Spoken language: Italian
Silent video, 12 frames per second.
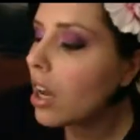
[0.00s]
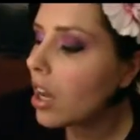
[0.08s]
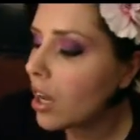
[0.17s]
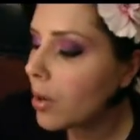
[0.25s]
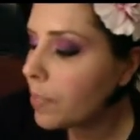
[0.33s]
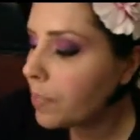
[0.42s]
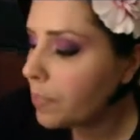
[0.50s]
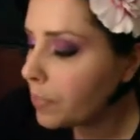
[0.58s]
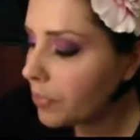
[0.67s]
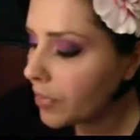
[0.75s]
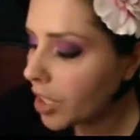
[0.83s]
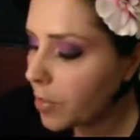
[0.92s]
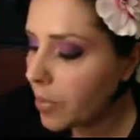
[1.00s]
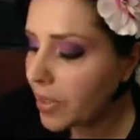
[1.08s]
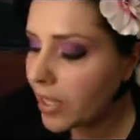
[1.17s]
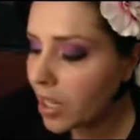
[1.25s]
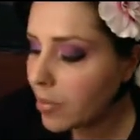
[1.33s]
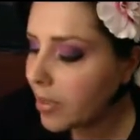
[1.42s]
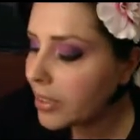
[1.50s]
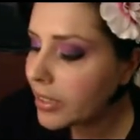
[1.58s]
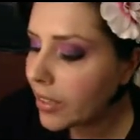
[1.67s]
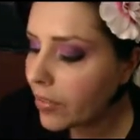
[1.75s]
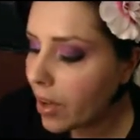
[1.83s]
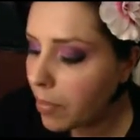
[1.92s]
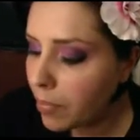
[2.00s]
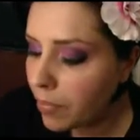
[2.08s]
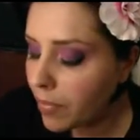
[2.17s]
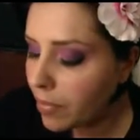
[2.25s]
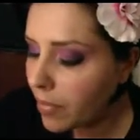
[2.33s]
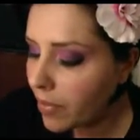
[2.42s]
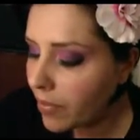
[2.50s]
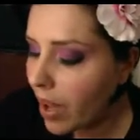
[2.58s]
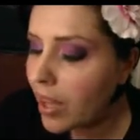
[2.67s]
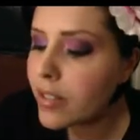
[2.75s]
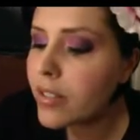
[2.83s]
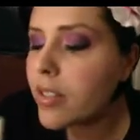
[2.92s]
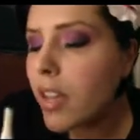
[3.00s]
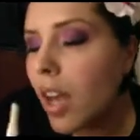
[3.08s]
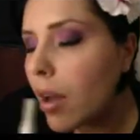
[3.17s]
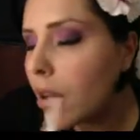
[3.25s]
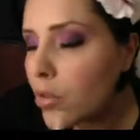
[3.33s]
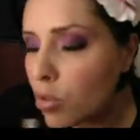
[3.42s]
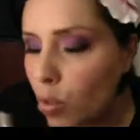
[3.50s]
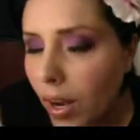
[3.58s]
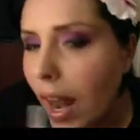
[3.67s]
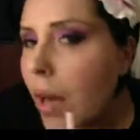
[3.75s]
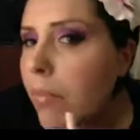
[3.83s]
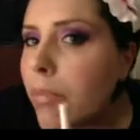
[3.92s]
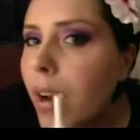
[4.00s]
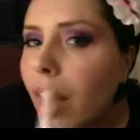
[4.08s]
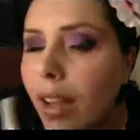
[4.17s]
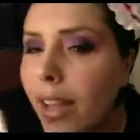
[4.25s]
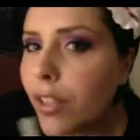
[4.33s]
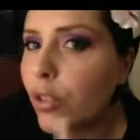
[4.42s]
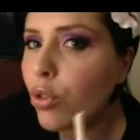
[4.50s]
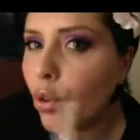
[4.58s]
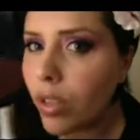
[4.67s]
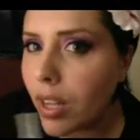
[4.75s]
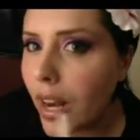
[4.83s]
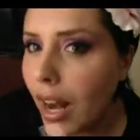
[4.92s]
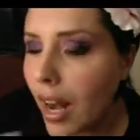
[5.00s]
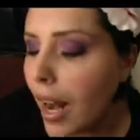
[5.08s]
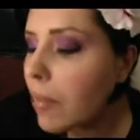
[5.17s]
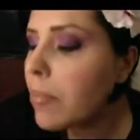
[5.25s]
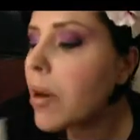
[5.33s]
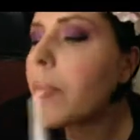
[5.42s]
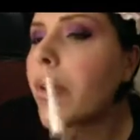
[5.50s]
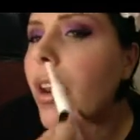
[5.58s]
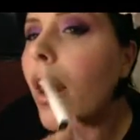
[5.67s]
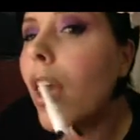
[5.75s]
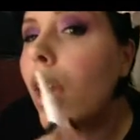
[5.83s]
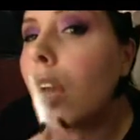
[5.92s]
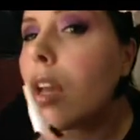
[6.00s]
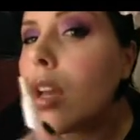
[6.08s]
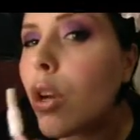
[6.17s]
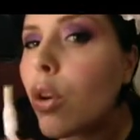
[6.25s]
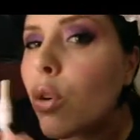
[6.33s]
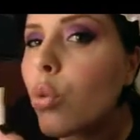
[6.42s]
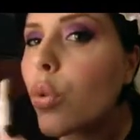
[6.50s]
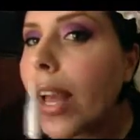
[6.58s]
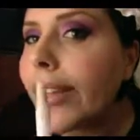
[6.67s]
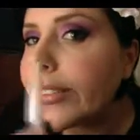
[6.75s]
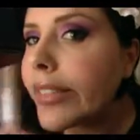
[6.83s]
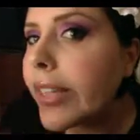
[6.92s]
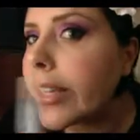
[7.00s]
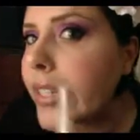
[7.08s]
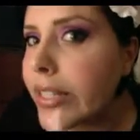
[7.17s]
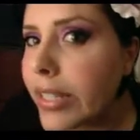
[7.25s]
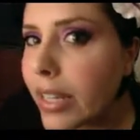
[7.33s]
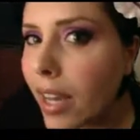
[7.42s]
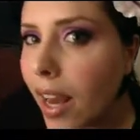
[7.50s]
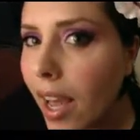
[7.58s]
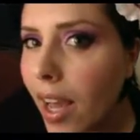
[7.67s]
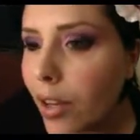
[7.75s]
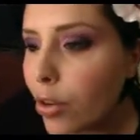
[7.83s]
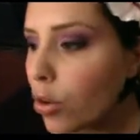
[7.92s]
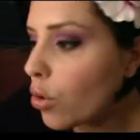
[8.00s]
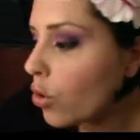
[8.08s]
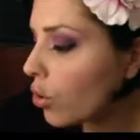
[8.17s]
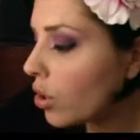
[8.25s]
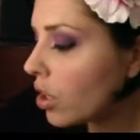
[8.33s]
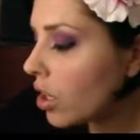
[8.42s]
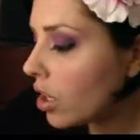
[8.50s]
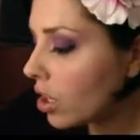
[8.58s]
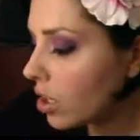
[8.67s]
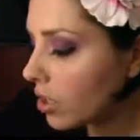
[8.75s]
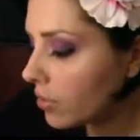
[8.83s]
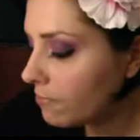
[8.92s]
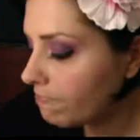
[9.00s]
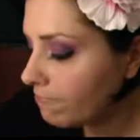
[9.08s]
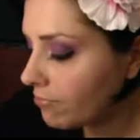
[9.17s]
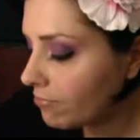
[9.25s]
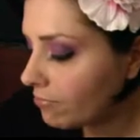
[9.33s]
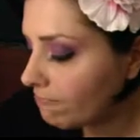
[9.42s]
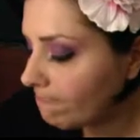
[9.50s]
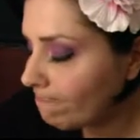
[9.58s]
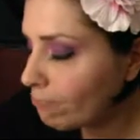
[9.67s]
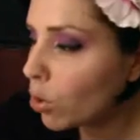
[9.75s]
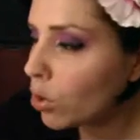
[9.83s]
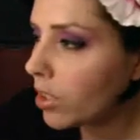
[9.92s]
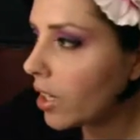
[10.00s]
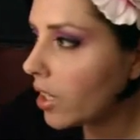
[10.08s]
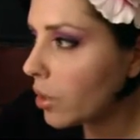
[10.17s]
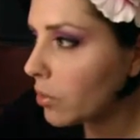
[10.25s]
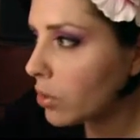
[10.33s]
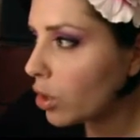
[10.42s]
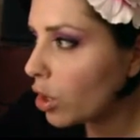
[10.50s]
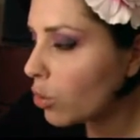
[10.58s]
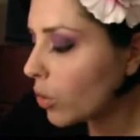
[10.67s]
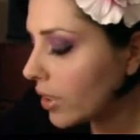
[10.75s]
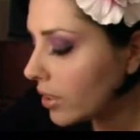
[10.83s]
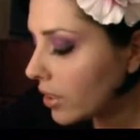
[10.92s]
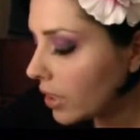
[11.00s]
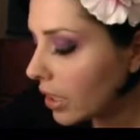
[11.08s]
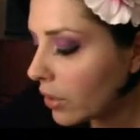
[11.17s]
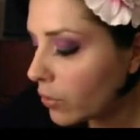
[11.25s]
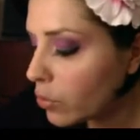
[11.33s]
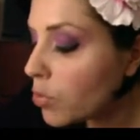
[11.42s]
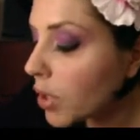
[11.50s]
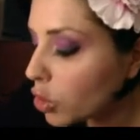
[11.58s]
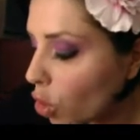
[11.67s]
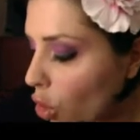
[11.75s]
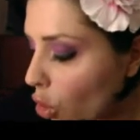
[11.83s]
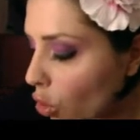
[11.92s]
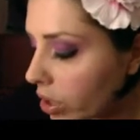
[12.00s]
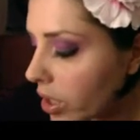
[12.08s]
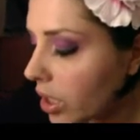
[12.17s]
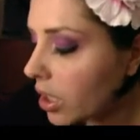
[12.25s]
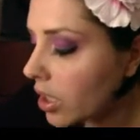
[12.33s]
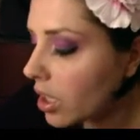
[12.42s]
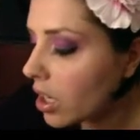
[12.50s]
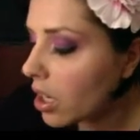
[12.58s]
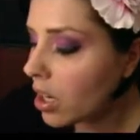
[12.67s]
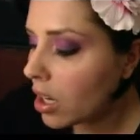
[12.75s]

um, che praticamente va, va, sia sulle labbra che intorno alle labbra per le rughette che si creano, um, ehm, molti le chiamano le rughette dei fumatori,